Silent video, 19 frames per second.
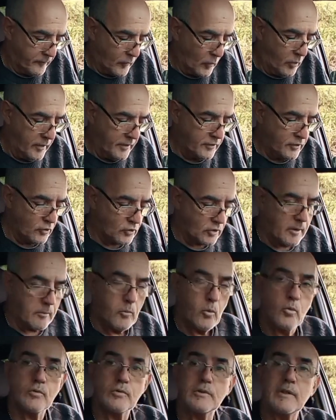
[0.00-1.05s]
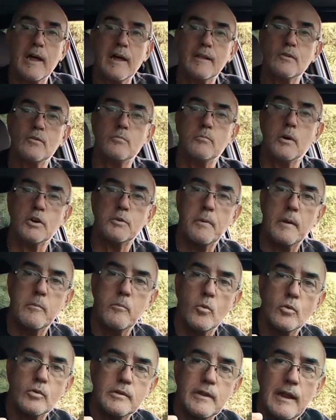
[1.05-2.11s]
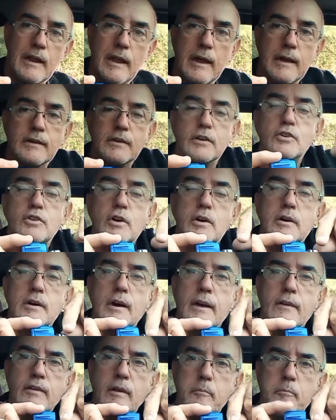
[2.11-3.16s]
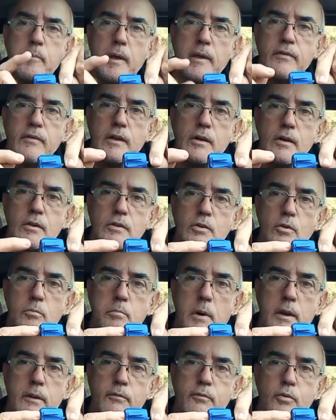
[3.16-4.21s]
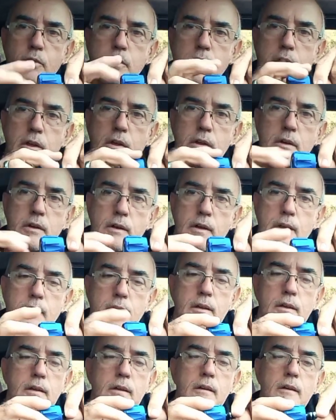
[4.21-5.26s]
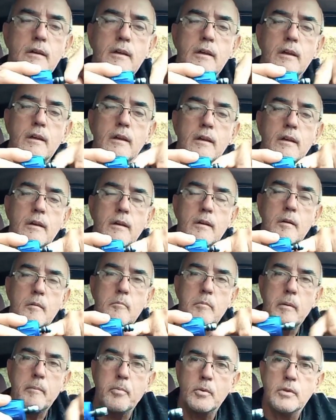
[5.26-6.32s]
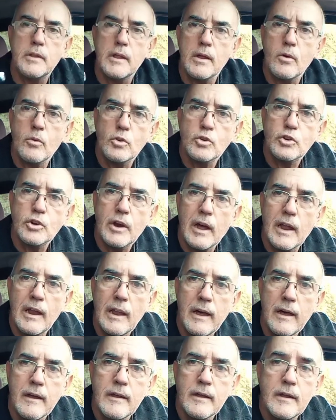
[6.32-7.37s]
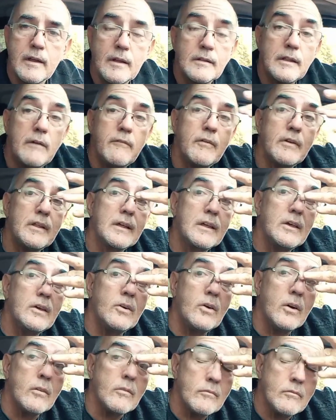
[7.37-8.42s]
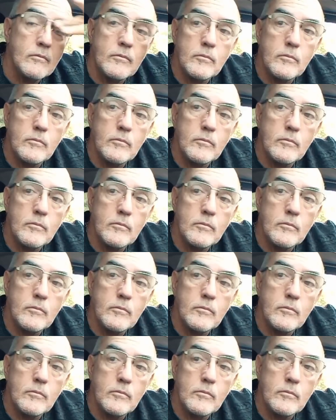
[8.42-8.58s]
O registro está montado, mas para montar lá a gente arranca essa peça aqui, ó, tem um parafuso aqui, arranca aqui para poder enroscar lá. Tá vendo aqui, ó?